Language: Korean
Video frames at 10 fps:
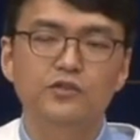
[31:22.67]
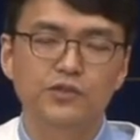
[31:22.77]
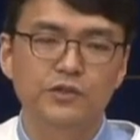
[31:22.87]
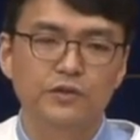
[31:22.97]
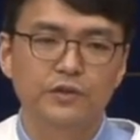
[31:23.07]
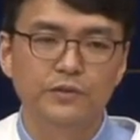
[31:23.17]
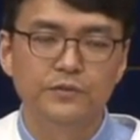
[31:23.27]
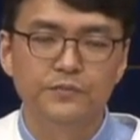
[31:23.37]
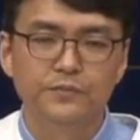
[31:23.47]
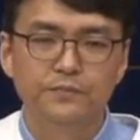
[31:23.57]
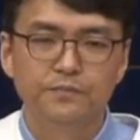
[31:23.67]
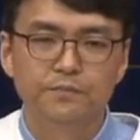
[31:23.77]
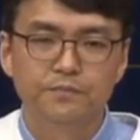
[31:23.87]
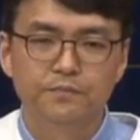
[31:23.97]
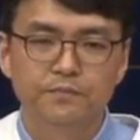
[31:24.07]
주신 거예요.
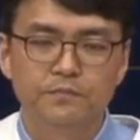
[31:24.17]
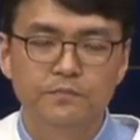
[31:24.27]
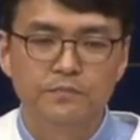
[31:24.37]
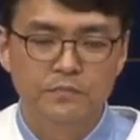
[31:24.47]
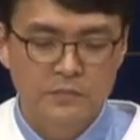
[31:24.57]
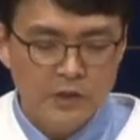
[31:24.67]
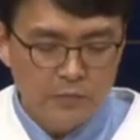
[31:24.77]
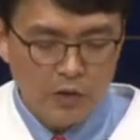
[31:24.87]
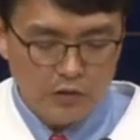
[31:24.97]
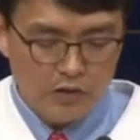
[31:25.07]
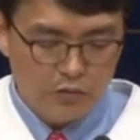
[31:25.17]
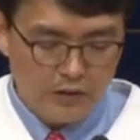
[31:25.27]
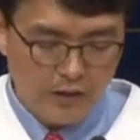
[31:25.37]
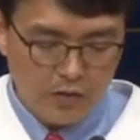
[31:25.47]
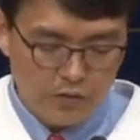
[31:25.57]
그럼 여기서
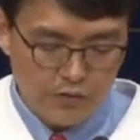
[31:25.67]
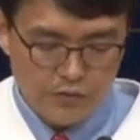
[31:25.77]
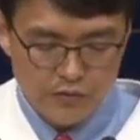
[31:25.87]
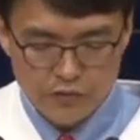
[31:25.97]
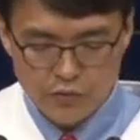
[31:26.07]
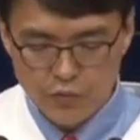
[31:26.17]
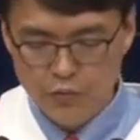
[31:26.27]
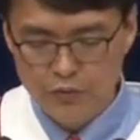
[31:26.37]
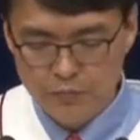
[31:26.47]
우리가 얻을 수 있는 교훈이